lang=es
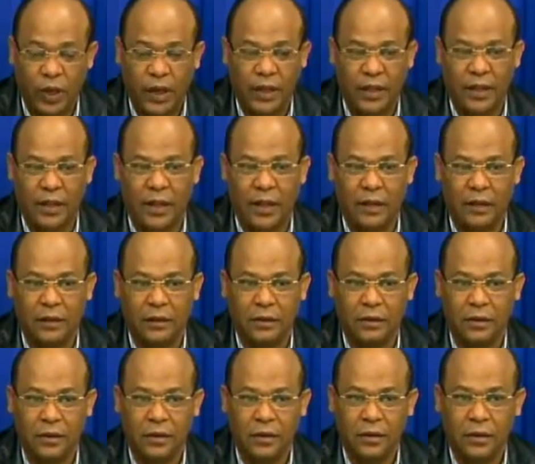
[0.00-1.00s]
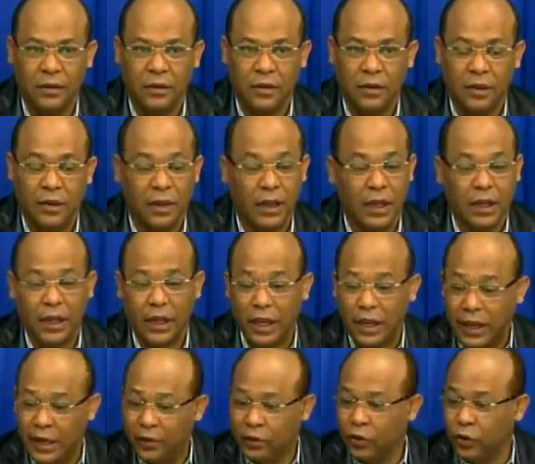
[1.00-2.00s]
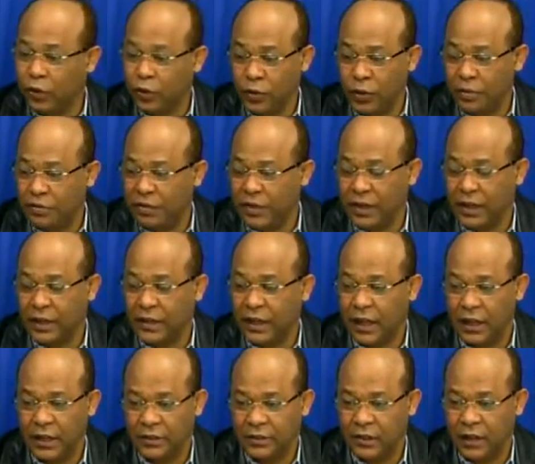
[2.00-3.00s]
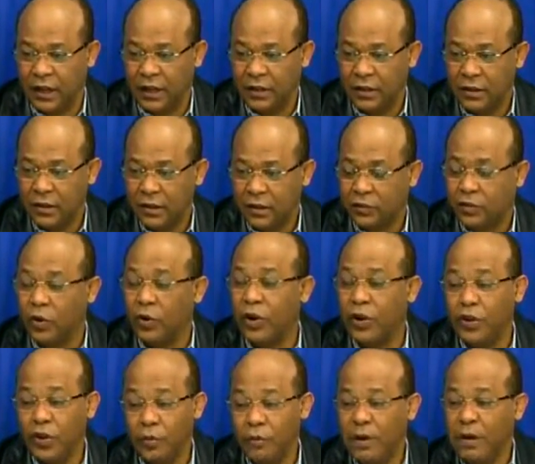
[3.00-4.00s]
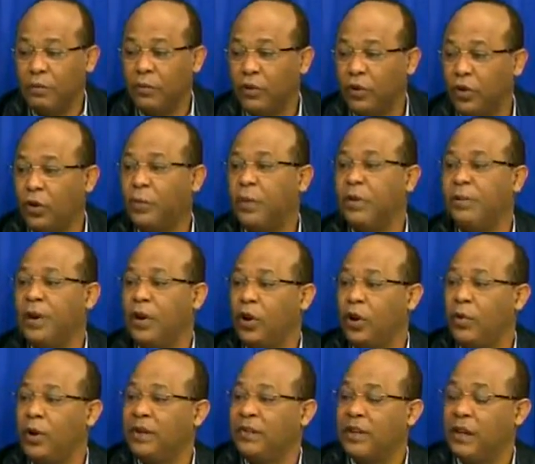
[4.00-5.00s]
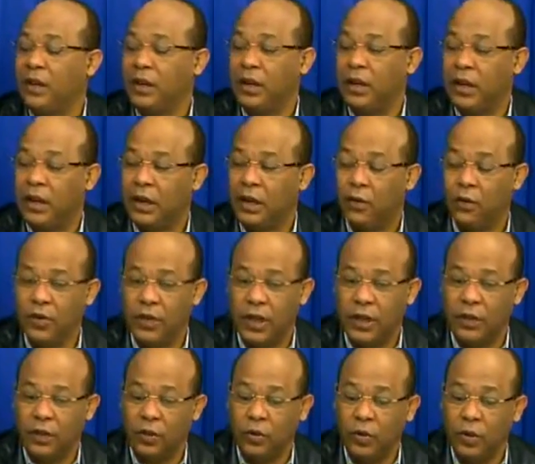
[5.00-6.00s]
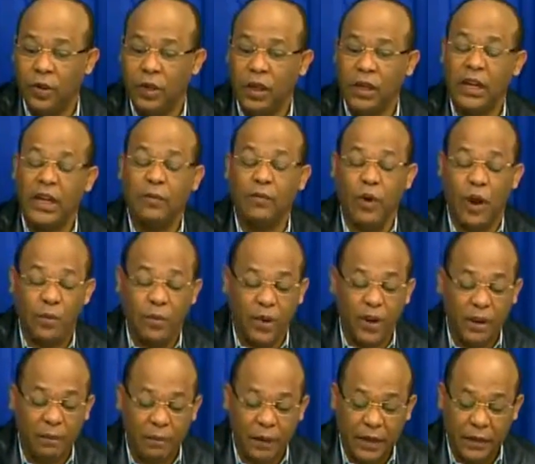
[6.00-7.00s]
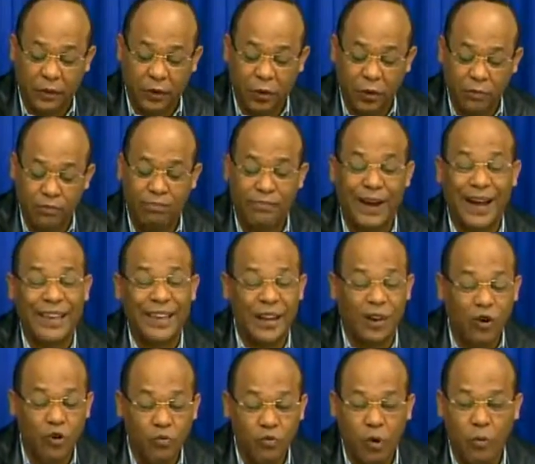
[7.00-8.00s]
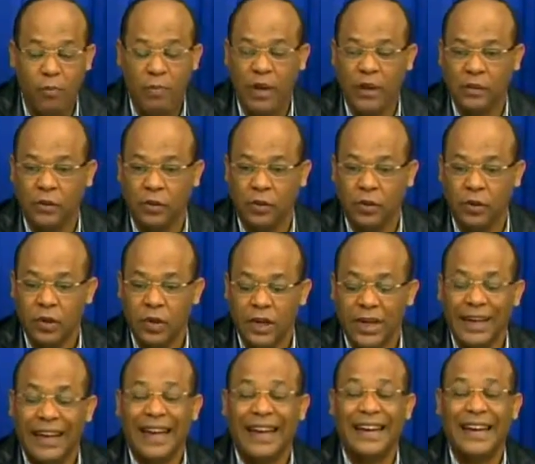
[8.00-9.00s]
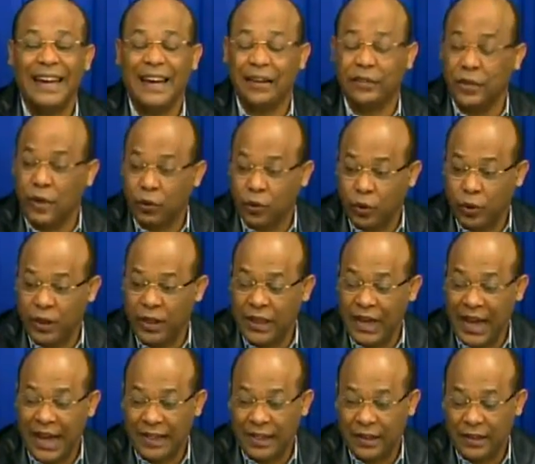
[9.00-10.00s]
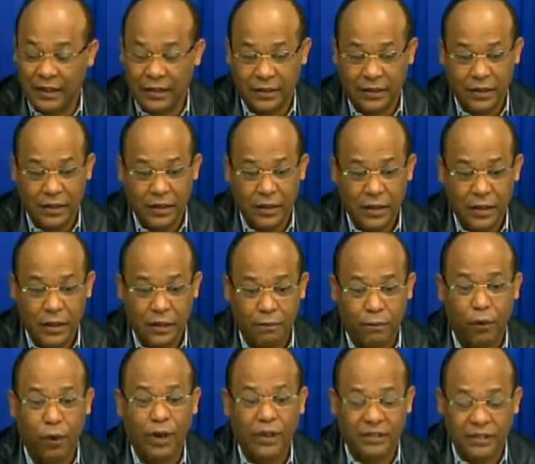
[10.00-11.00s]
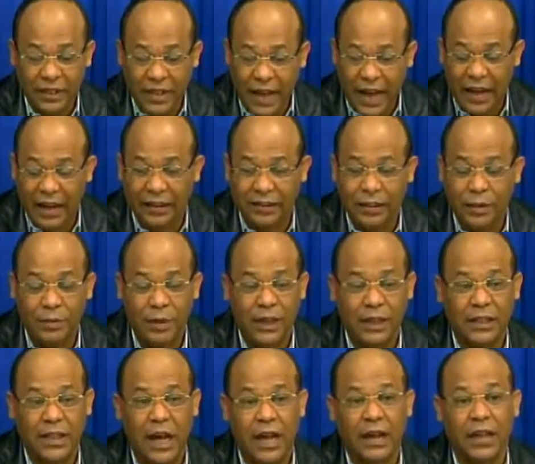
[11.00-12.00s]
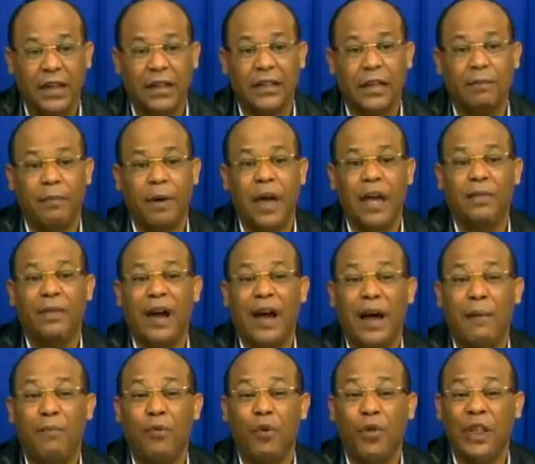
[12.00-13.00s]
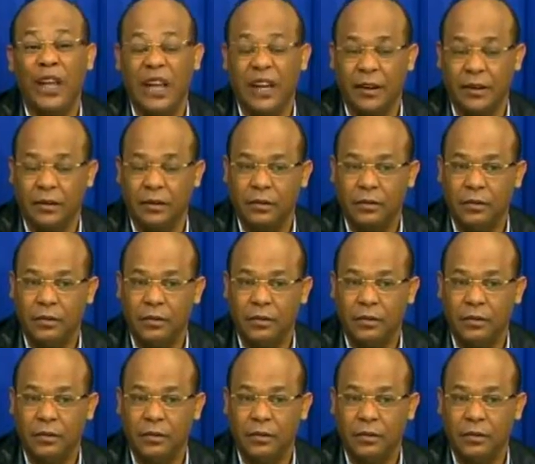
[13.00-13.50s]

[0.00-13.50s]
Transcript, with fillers: la idea de que esto se unifique, esta isla, son ellos mismos, son los primeros que van a salir huyendo. Y vuelvo y repito, va a llegar un momento que ni las autoridades policiales ni militares en este país van a poder,